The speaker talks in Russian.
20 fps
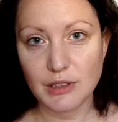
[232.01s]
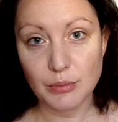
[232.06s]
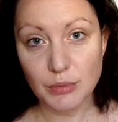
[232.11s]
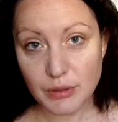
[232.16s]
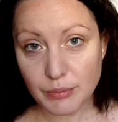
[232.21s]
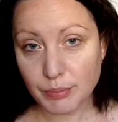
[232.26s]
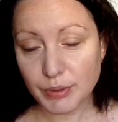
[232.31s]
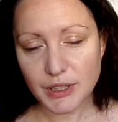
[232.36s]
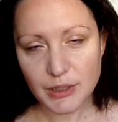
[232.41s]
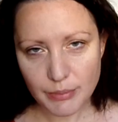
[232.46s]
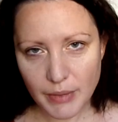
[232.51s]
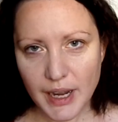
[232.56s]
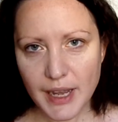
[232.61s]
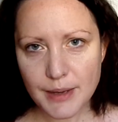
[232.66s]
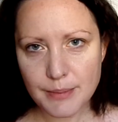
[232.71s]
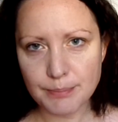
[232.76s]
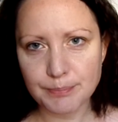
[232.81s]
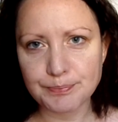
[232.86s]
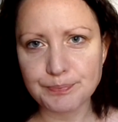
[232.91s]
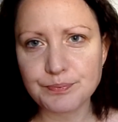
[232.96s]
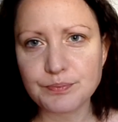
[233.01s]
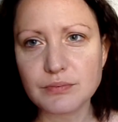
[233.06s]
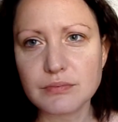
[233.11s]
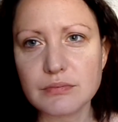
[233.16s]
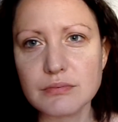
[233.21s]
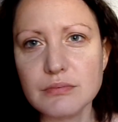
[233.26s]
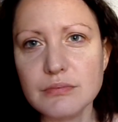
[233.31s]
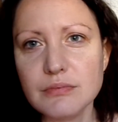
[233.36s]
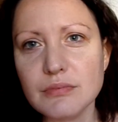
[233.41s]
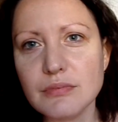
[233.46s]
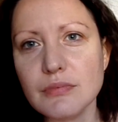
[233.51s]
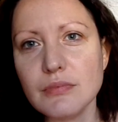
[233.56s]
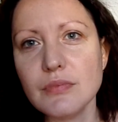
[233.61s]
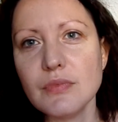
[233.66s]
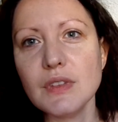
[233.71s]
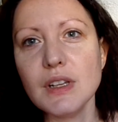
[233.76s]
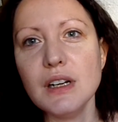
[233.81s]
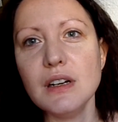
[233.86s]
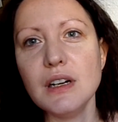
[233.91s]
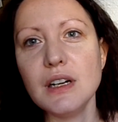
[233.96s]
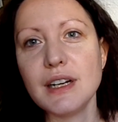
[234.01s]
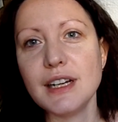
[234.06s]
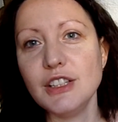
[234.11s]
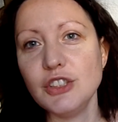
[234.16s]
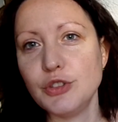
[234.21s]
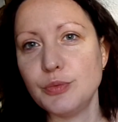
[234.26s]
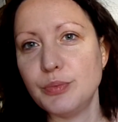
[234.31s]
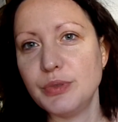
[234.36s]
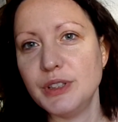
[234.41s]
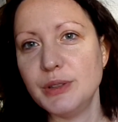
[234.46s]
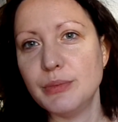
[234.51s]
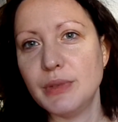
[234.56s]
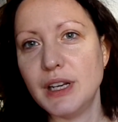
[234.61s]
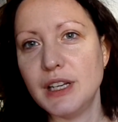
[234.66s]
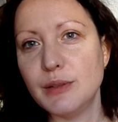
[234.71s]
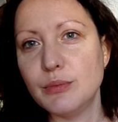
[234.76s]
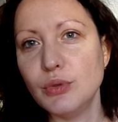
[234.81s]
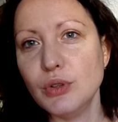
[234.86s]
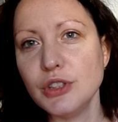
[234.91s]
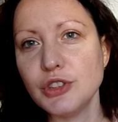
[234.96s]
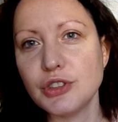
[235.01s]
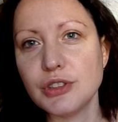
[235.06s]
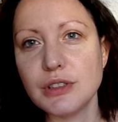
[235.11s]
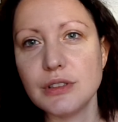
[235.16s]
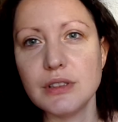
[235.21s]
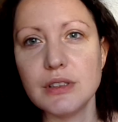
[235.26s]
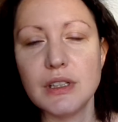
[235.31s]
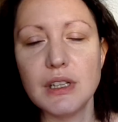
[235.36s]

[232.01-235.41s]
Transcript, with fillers: Мы понимаем Э, раньше понимали больше.